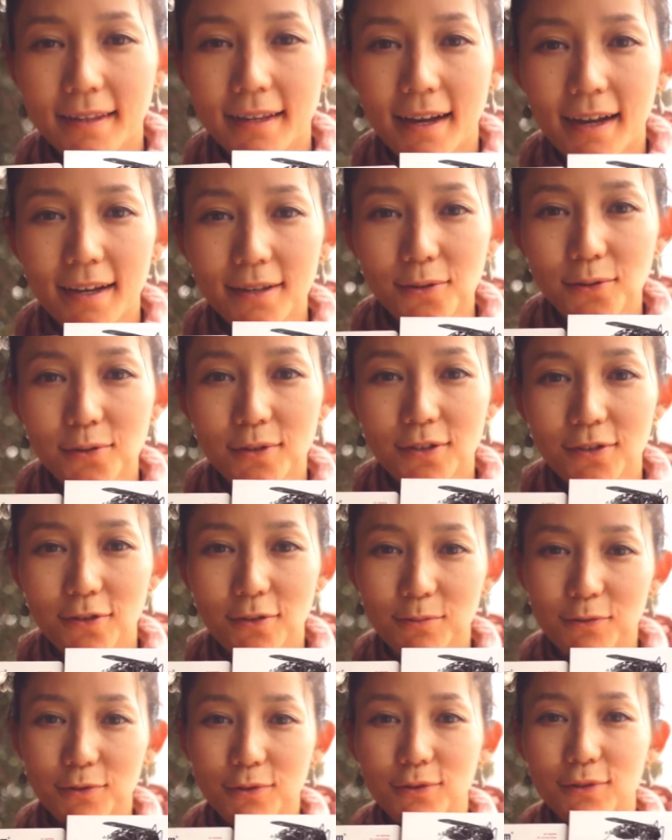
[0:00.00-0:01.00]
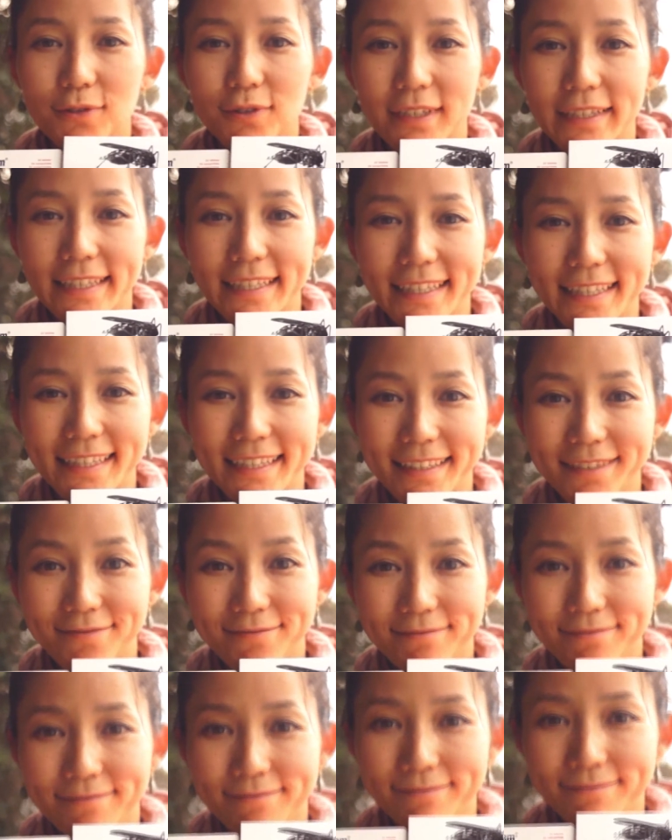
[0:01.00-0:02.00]
た後に飲む薬
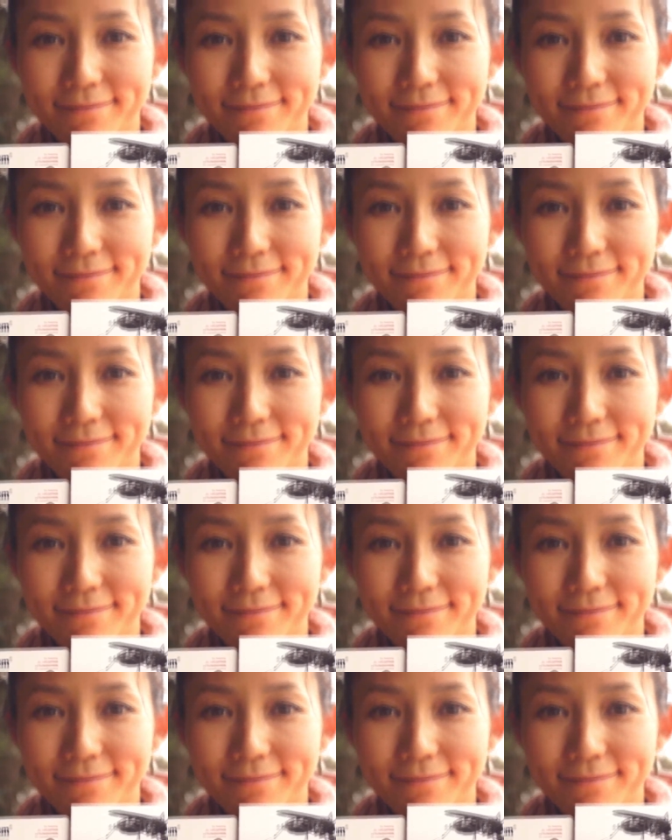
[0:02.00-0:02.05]
マラ